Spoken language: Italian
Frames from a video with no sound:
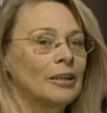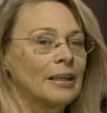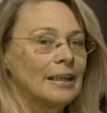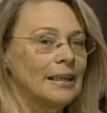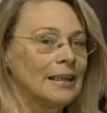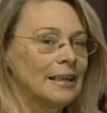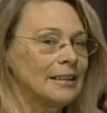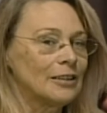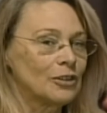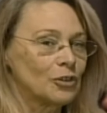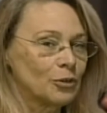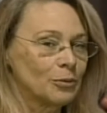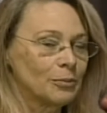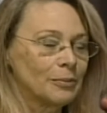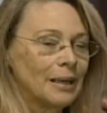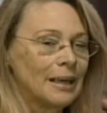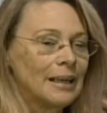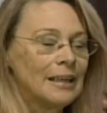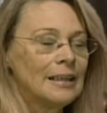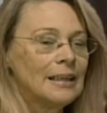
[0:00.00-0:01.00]
che
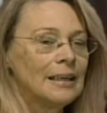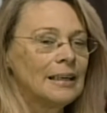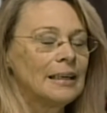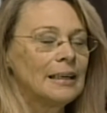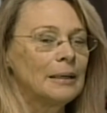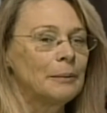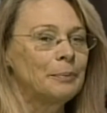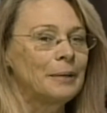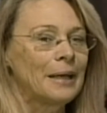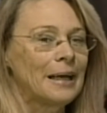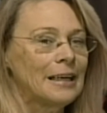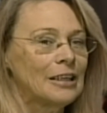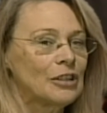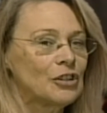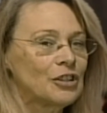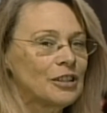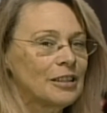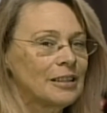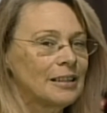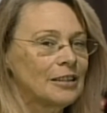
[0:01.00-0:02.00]
insomma eh,
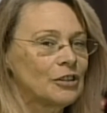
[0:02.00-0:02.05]
piace